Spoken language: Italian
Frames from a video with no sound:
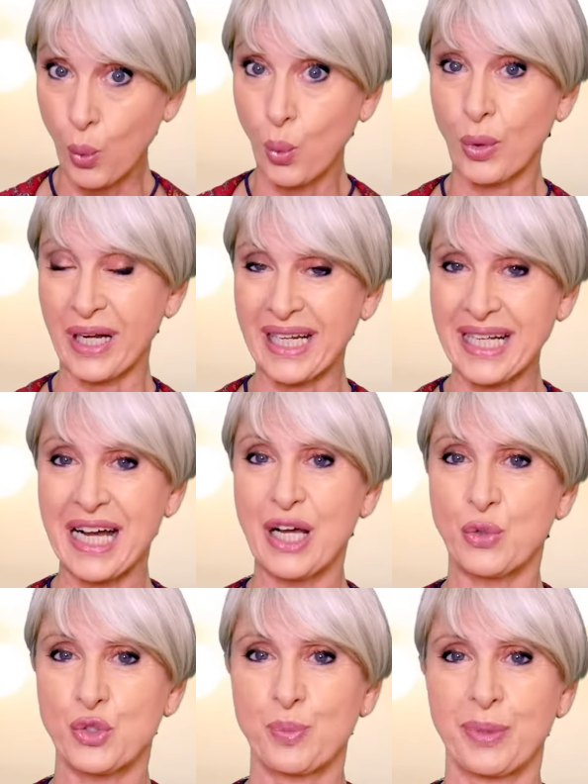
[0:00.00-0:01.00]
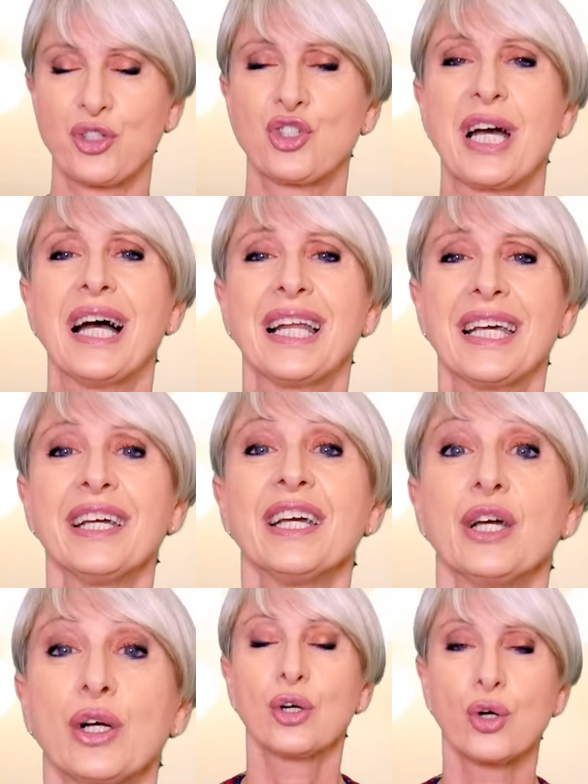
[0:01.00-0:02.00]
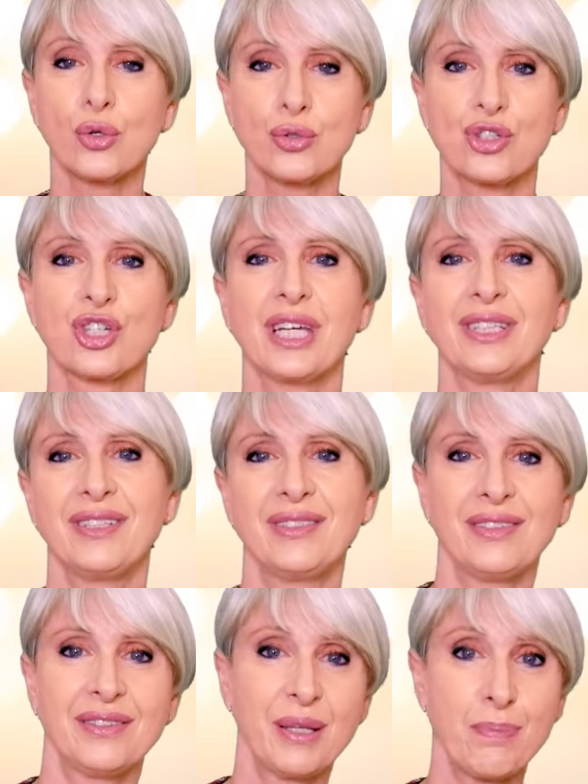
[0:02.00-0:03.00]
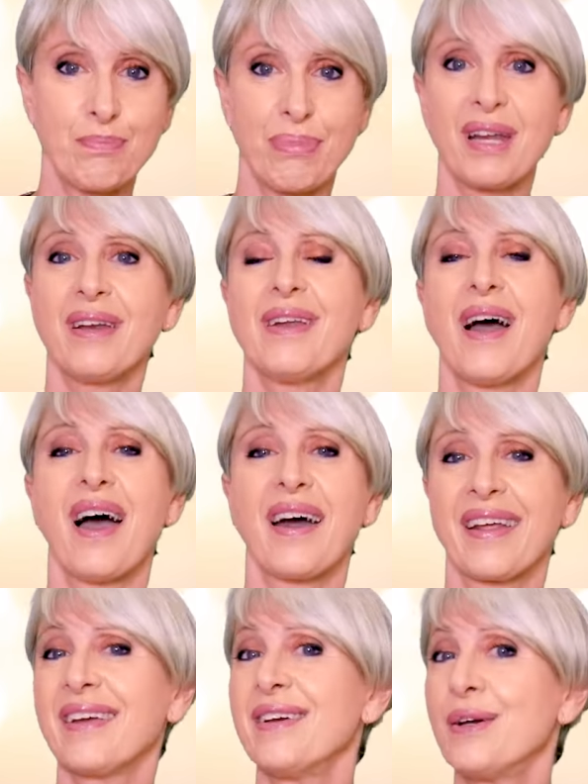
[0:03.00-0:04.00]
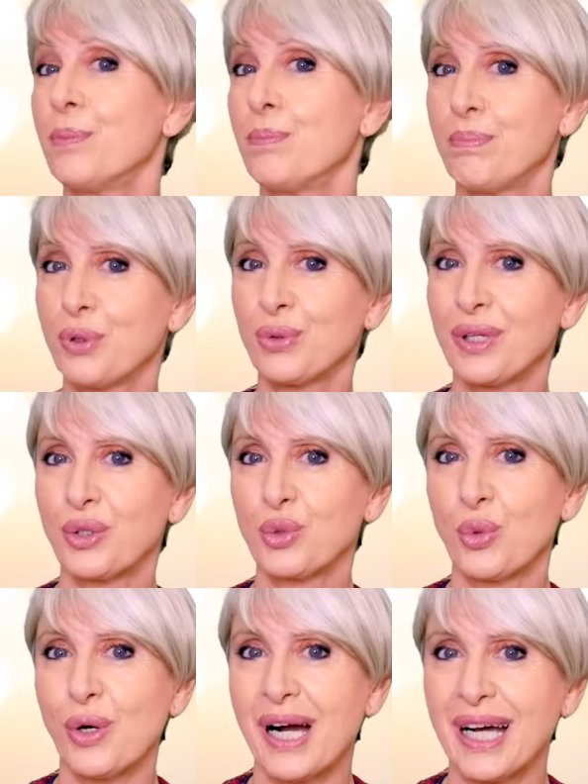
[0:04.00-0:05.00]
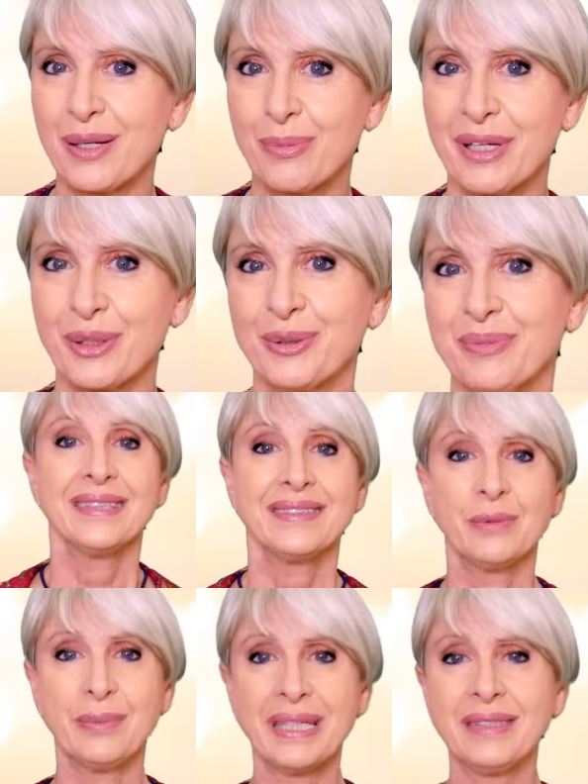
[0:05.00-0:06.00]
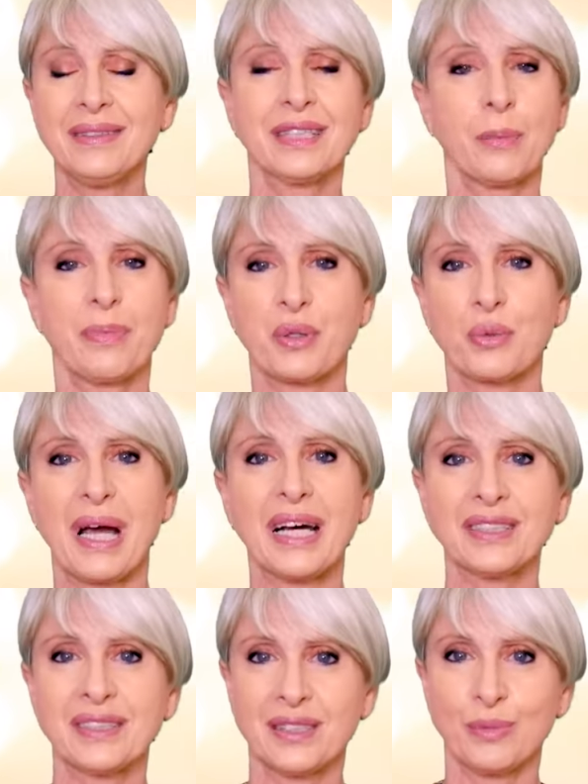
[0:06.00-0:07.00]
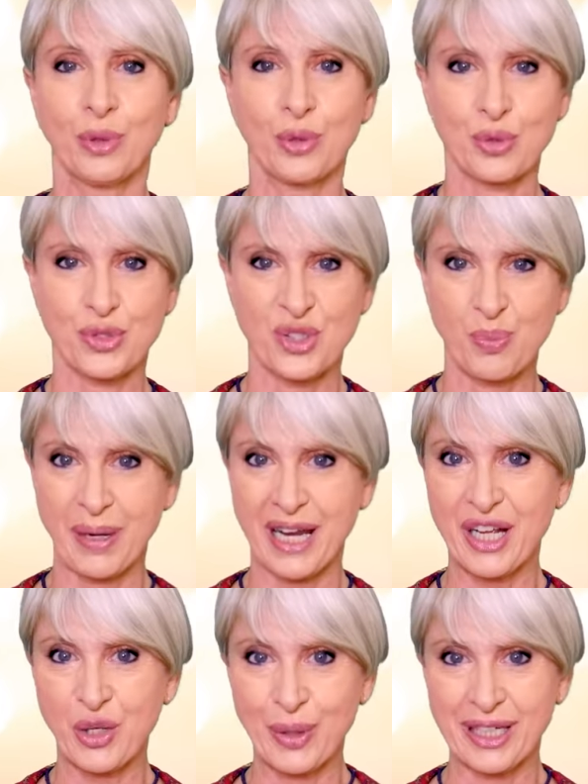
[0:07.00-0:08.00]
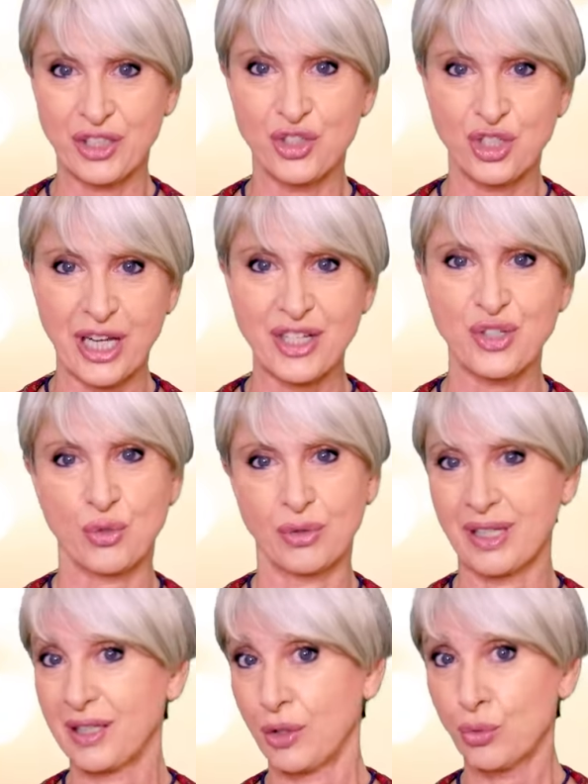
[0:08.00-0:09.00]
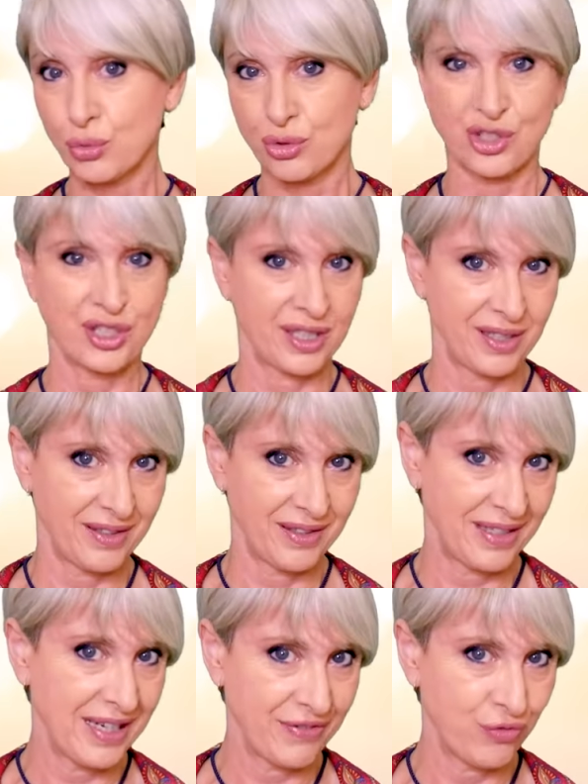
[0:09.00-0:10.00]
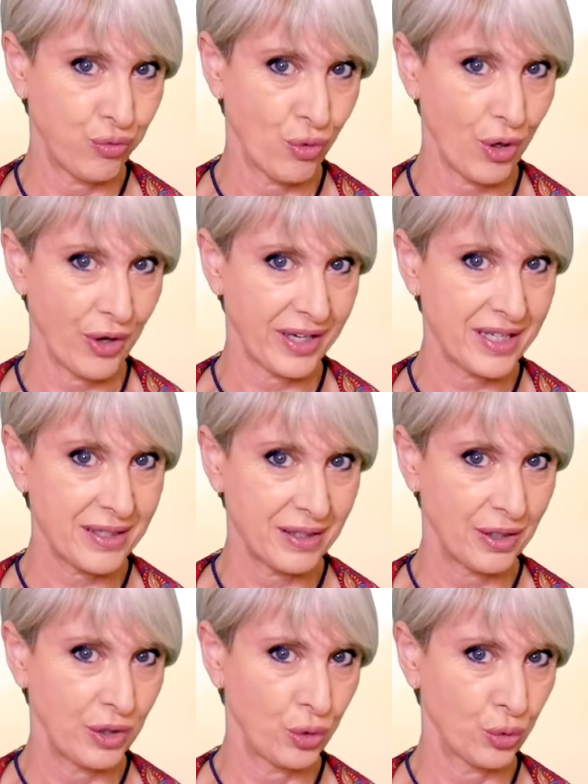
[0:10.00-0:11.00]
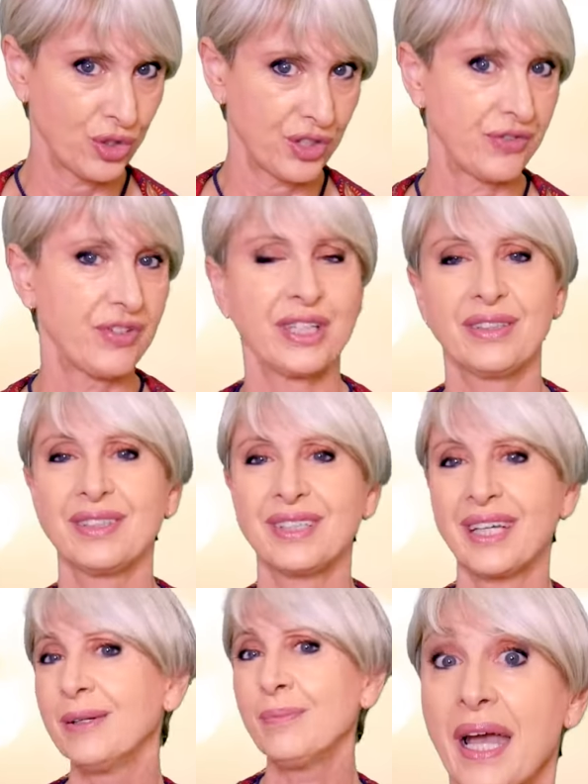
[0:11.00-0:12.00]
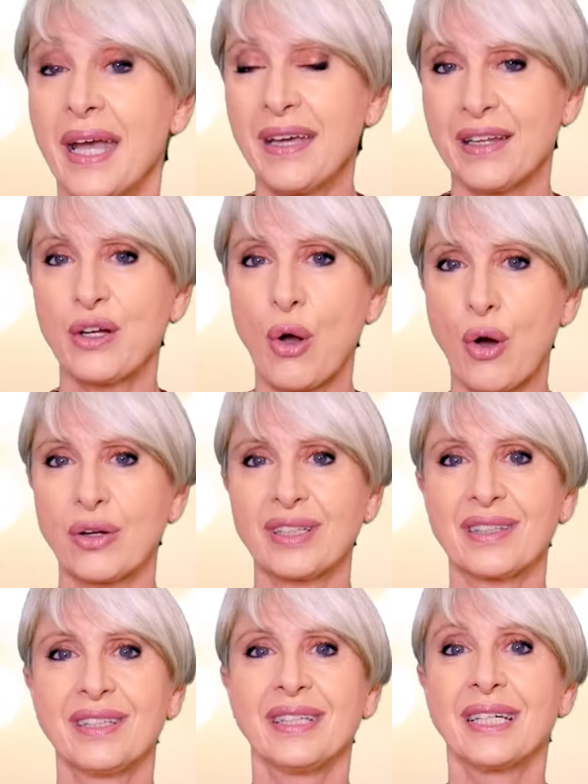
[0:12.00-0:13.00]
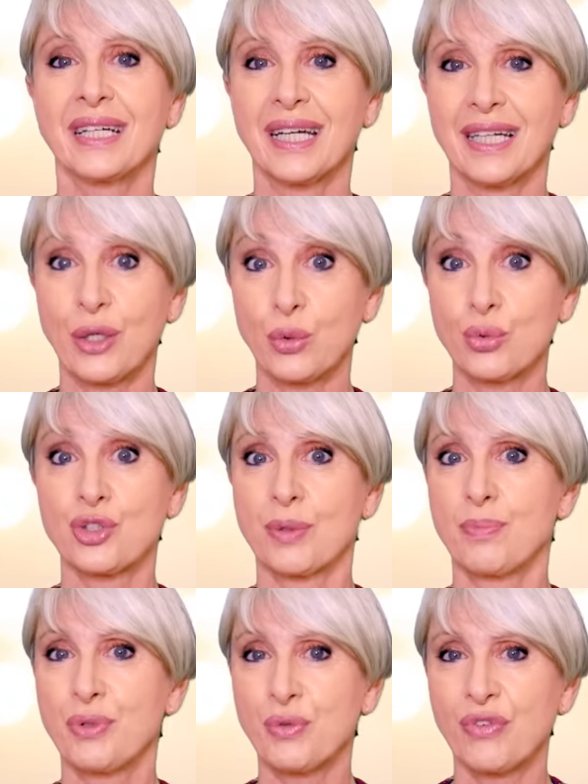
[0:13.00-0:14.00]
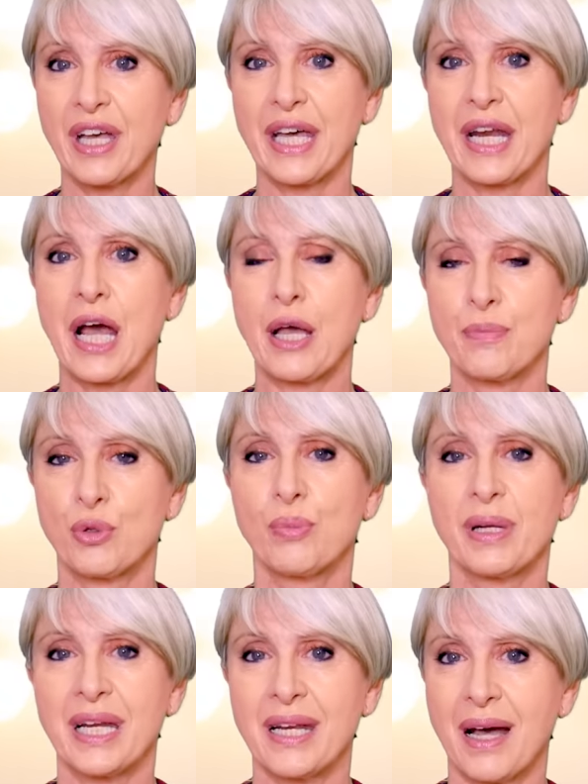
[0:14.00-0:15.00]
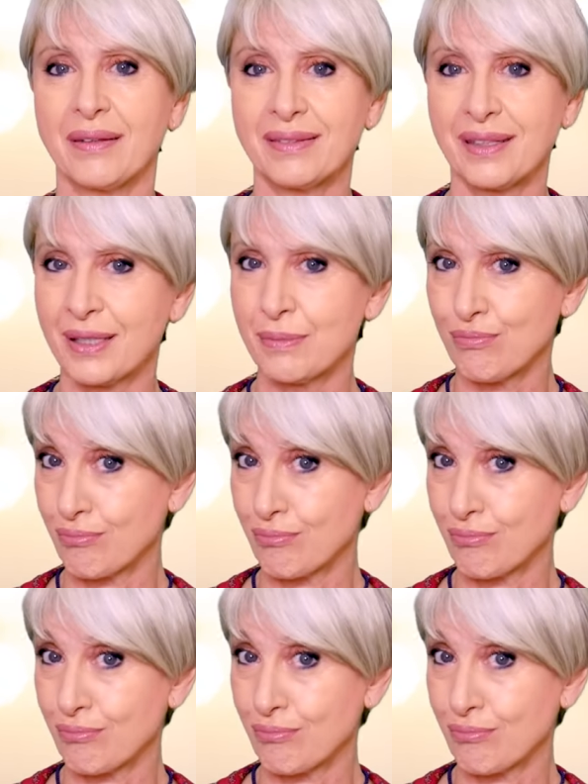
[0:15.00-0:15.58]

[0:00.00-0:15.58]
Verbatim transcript: un regalo speciale concediti di brillare più del tuo albero. Dimentica per un attimo lo spreco e l'eccesso delle luci là fuori, luci finte, e ricordati che la luce più vera e più brillante